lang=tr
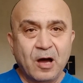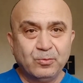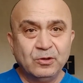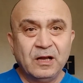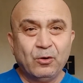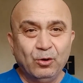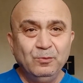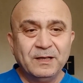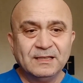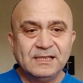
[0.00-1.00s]
abone
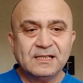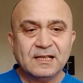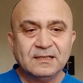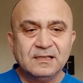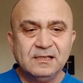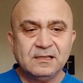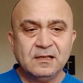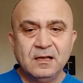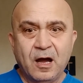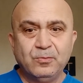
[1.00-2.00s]
olmadıysanız
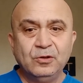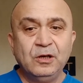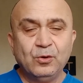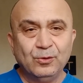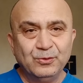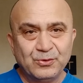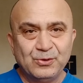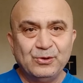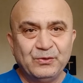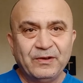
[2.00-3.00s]
abone
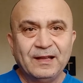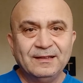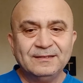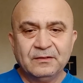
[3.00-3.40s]
olunuz lütfen.